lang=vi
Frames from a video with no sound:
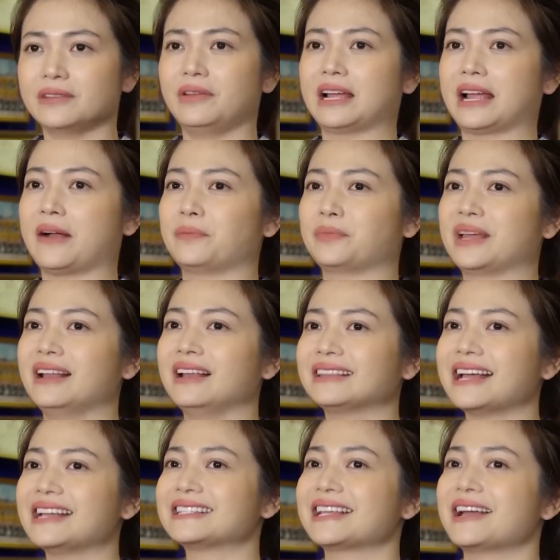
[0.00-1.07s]
Phương sẽ phải cảm
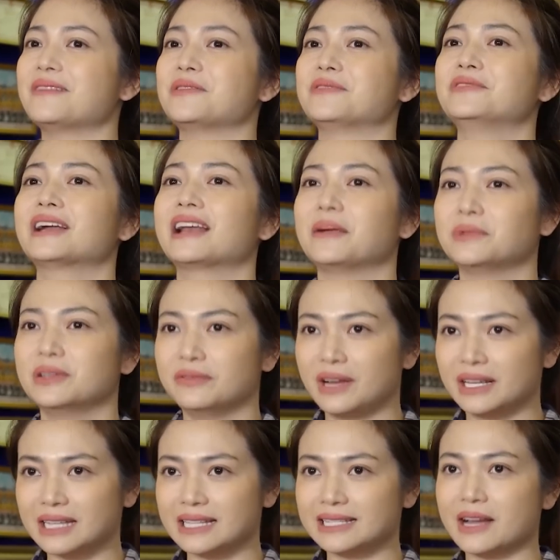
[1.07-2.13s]
thấy là tại sao mà Phương làm
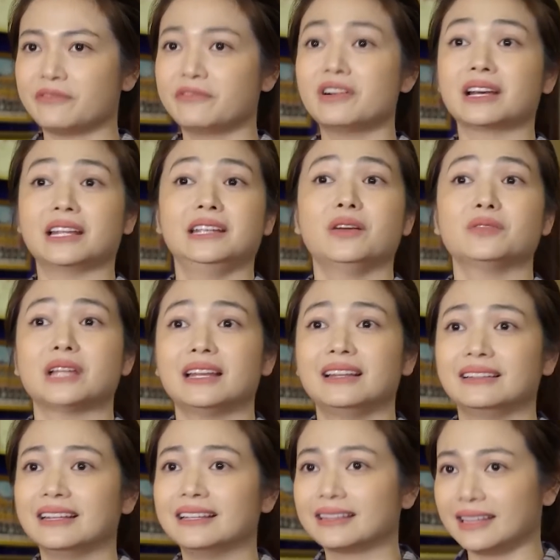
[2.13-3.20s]
như vậy, tại sao Phương lại yêu
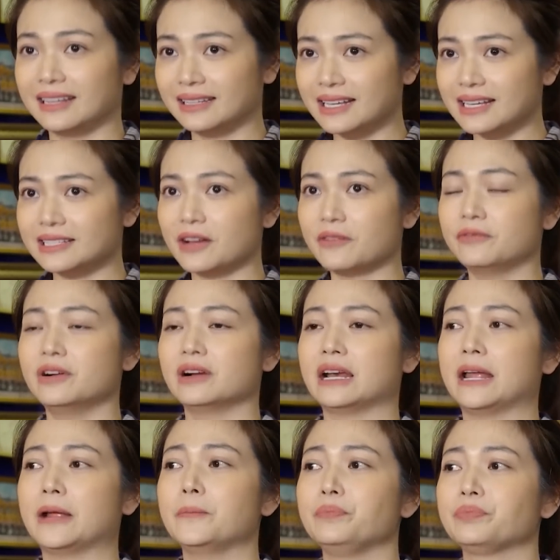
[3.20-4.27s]
gia đình đến thế, tại sao
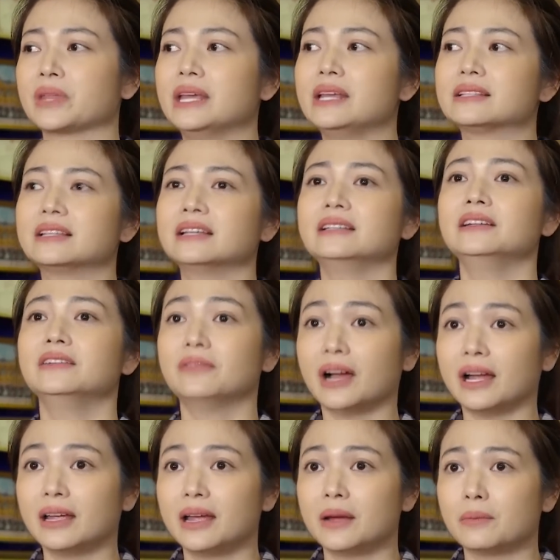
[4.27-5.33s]
Phương lại hy sinh
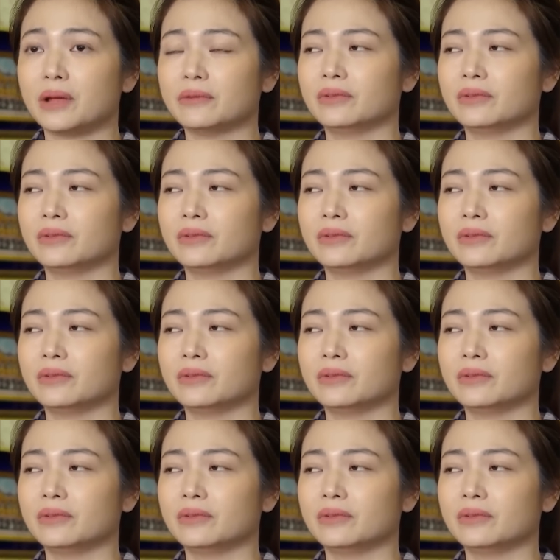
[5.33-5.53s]
như vậy.